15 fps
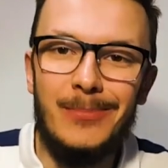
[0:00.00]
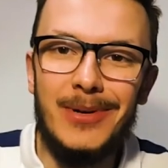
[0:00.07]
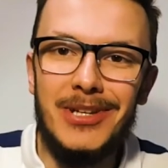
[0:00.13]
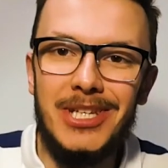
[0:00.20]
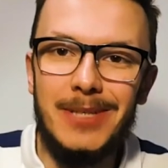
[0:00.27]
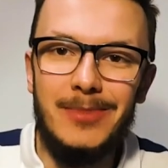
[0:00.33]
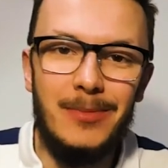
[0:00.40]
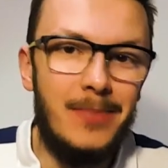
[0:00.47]

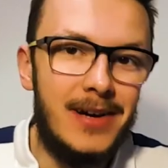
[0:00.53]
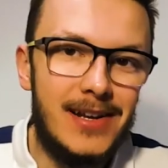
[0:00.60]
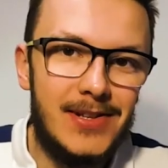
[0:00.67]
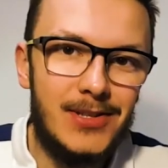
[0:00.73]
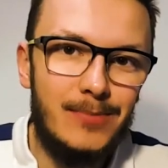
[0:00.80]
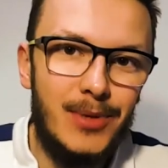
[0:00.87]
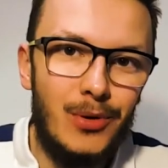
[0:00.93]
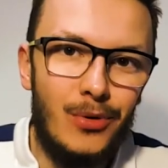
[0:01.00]
Będzie mi
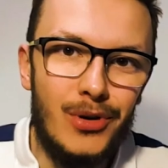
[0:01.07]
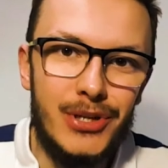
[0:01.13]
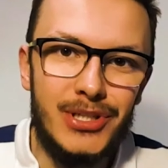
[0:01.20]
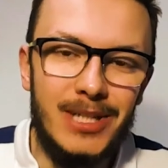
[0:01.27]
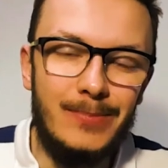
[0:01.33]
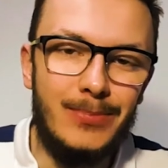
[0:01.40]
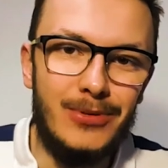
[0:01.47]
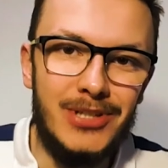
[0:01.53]
bardzo miło,
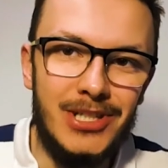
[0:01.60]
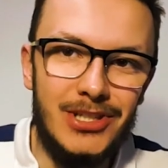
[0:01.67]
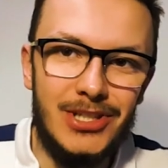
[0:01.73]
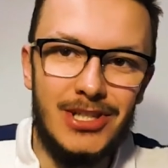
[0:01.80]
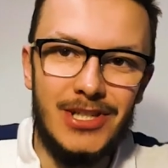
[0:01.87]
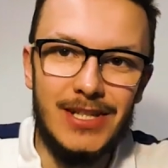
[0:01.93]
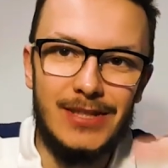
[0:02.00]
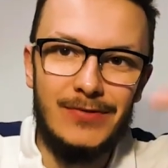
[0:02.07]
jeśli podzielisz
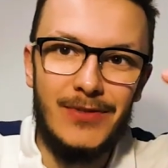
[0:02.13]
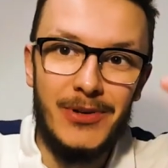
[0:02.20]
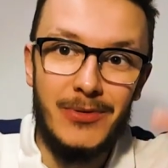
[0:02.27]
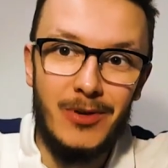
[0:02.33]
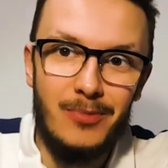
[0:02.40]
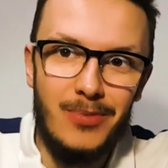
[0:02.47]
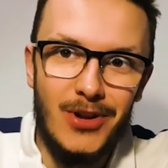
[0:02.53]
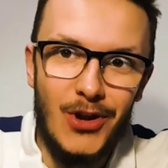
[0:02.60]
się
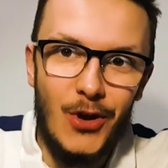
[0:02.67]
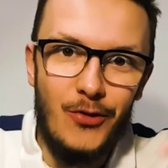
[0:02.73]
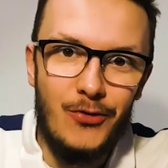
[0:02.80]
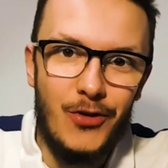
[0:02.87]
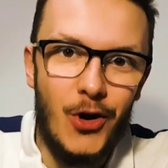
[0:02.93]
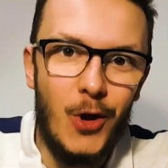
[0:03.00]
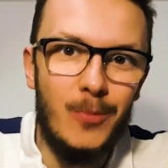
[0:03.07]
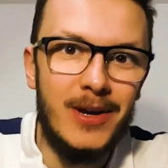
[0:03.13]
swoją opinią
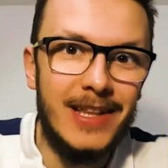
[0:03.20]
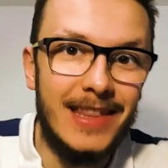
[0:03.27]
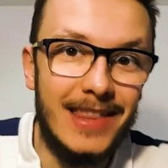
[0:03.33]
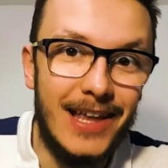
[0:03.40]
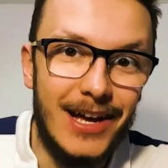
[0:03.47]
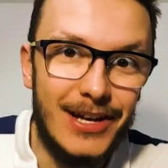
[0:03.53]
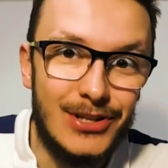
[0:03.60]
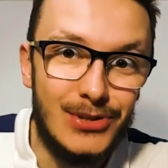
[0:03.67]
w
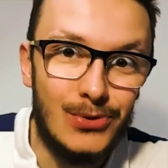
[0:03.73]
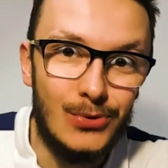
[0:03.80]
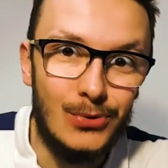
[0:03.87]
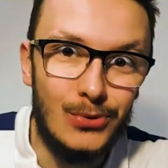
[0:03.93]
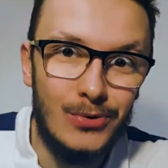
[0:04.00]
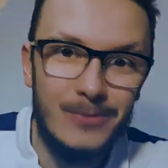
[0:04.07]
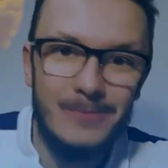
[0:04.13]
komentarzu.